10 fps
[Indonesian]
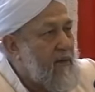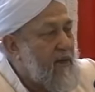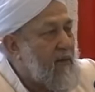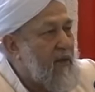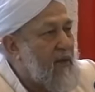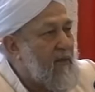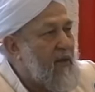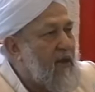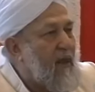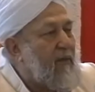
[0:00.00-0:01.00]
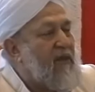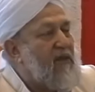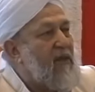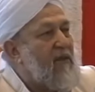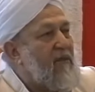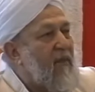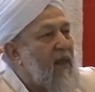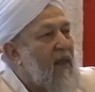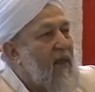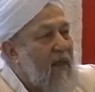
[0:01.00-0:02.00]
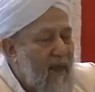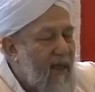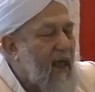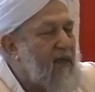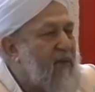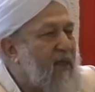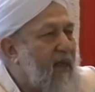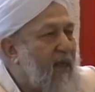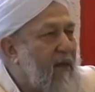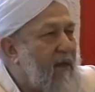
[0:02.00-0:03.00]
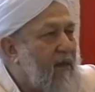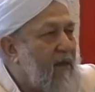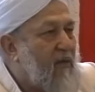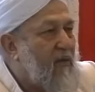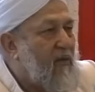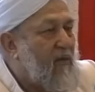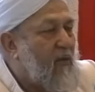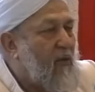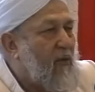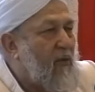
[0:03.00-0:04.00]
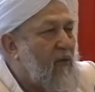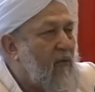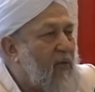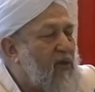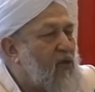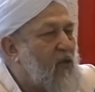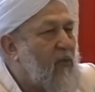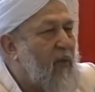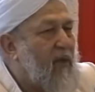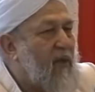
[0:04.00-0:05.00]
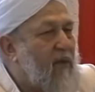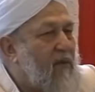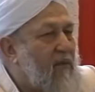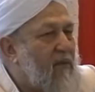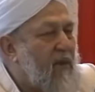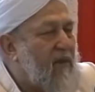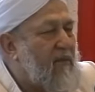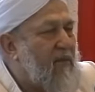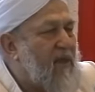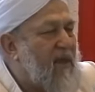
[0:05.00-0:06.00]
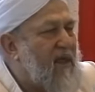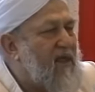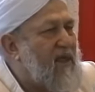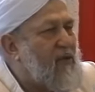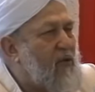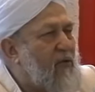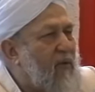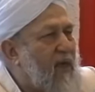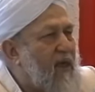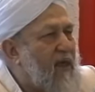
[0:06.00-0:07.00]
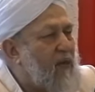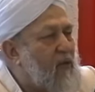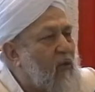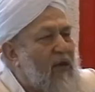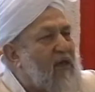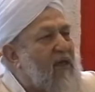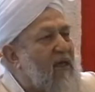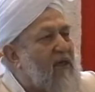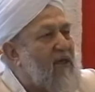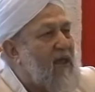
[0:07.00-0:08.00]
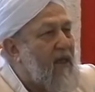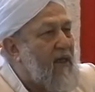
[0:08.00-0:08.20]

Bukanlah maksudnya misalnya ada seseorang yang berbuat aniaya kepada anaknya, lalu membunuhnya.